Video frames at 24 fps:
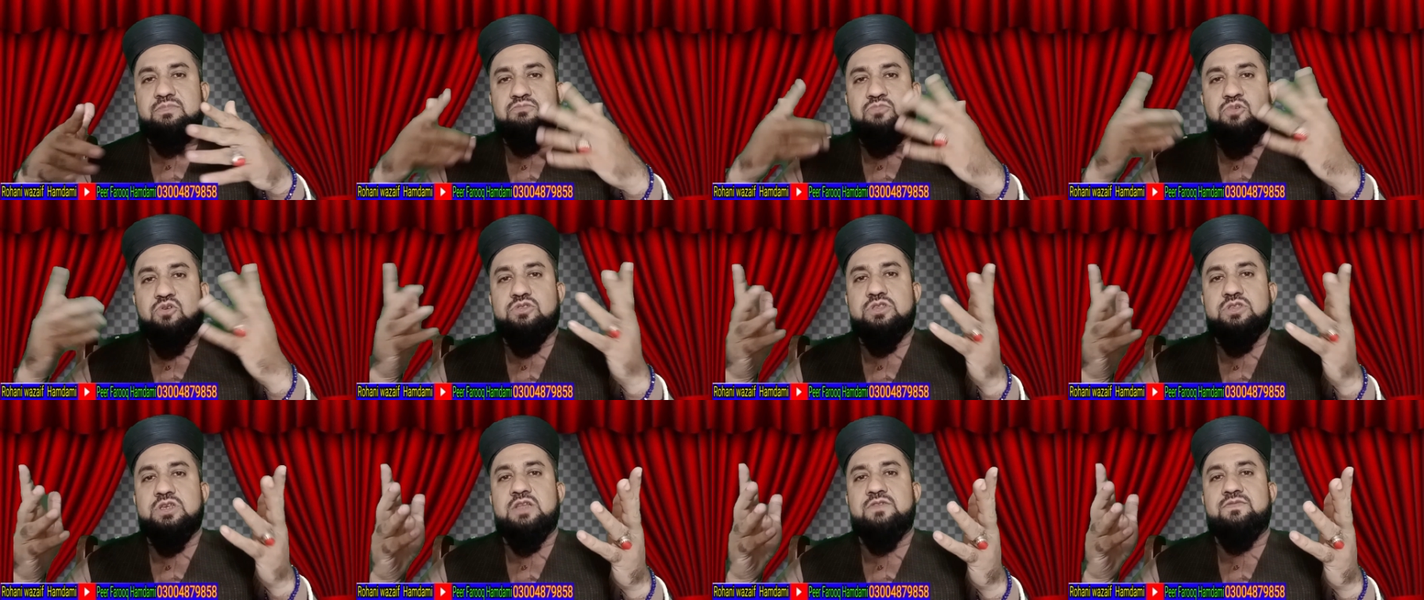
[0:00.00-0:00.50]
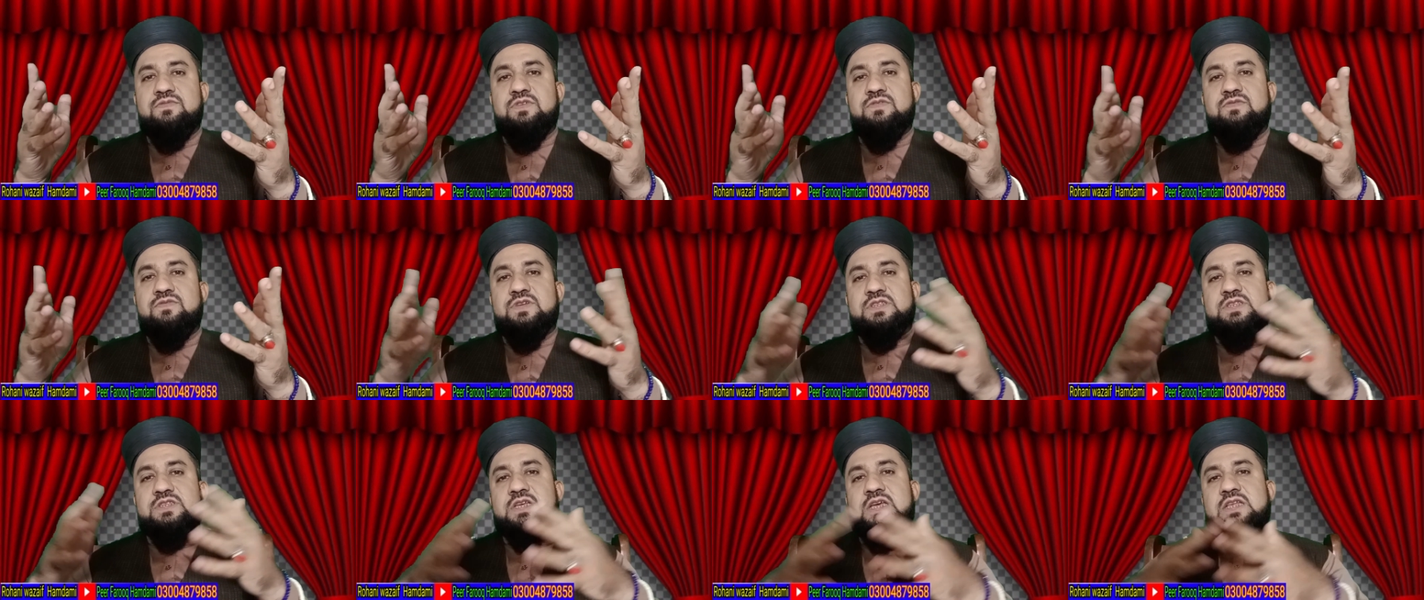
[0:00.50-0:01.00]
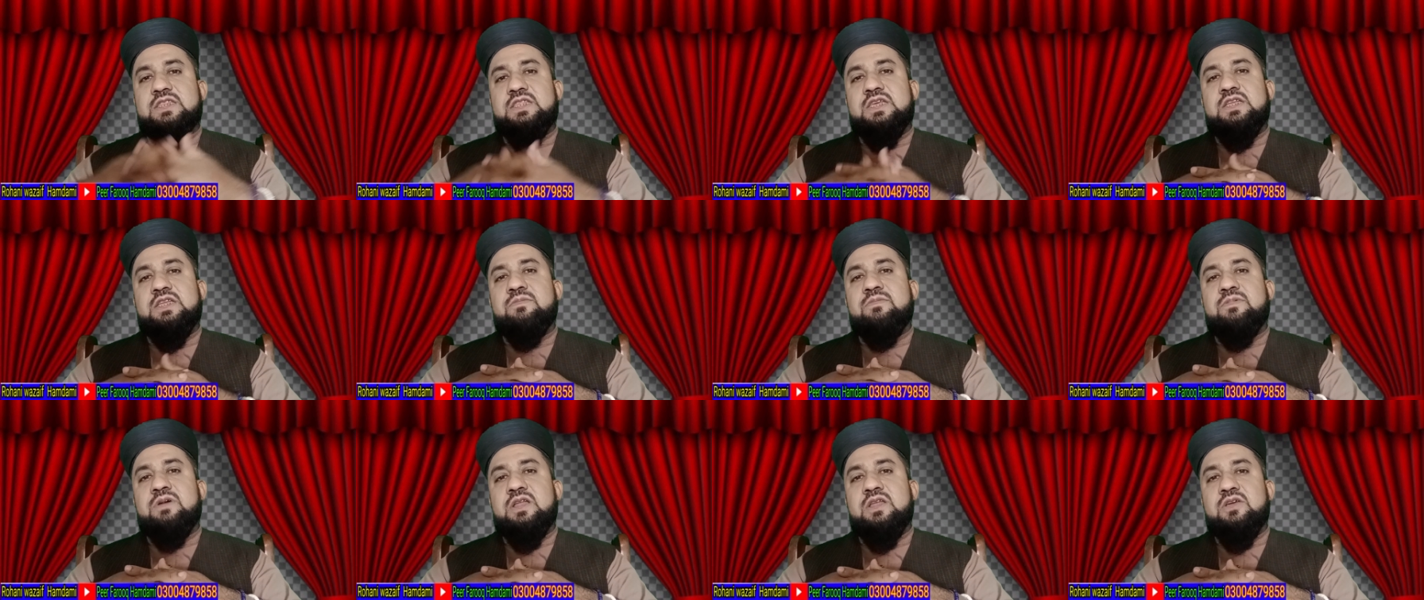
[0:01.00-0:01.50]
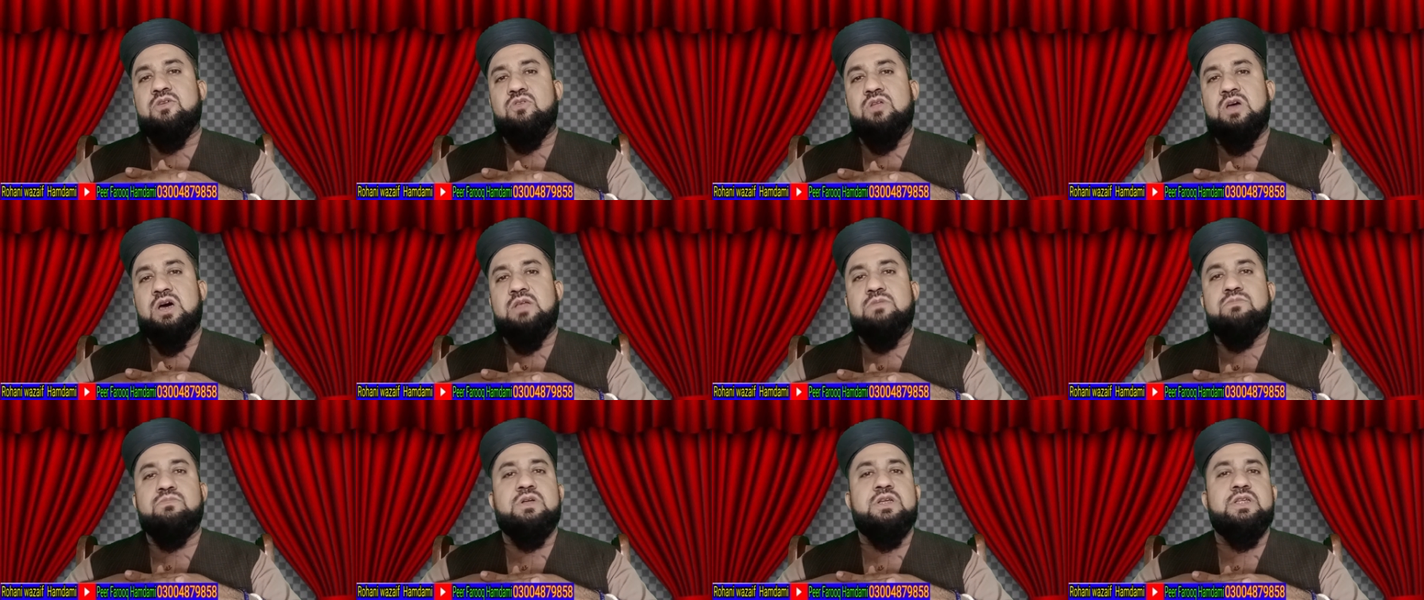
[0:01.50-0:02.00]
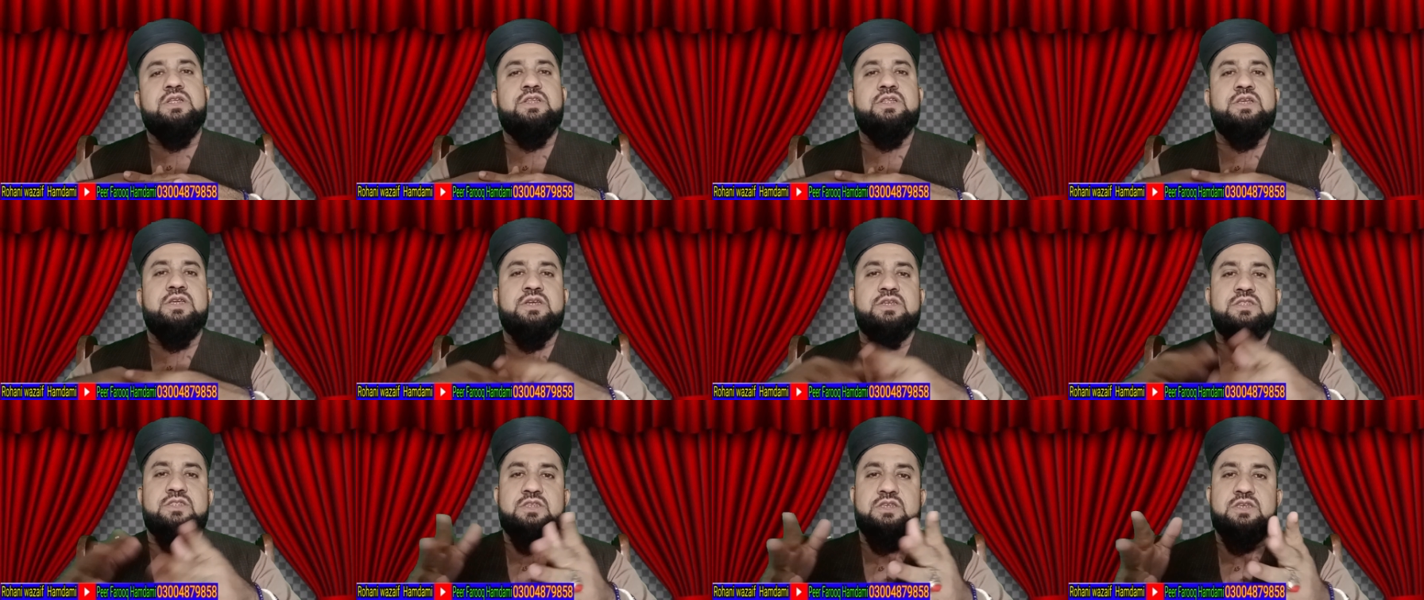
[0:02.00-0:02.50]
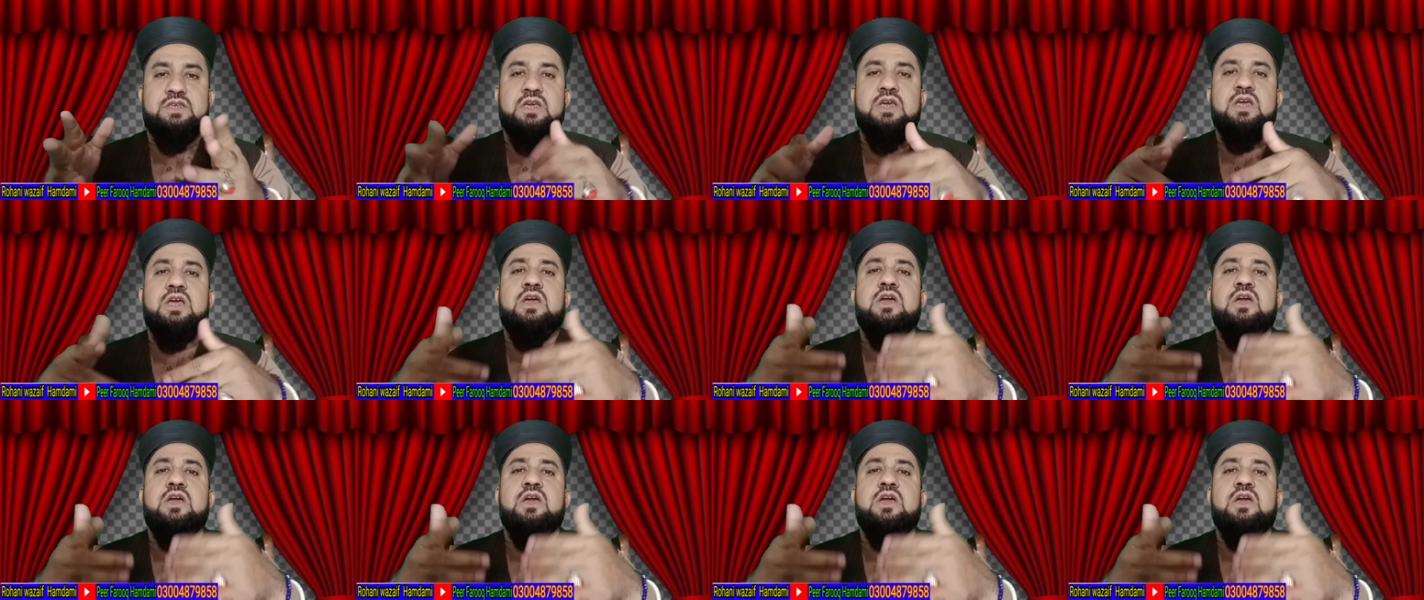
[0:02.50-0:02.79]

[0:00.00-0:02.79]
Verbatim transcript: बहुत सारे व्यूवर्स कहते हैं हमारे औलाद बड़ी नेक थी